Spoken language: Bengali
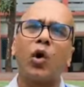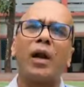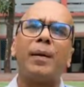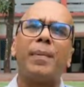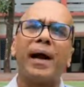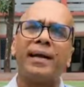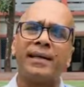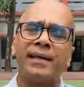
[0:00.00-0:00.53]

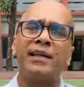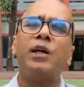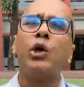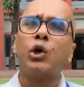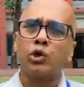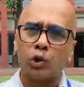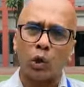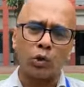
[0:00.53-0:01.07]
শৃঙ্খলা বাহিনীর
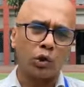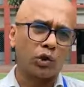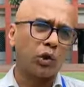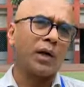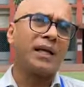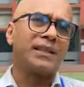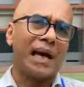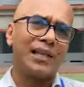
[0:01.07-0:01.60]

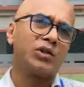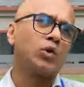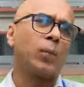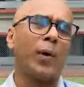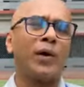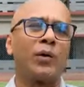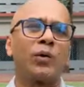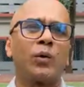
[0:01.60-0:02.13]
সদস্যরা
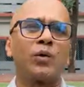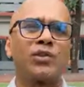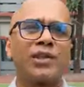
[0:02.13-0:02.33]
দায়িত্ব পালন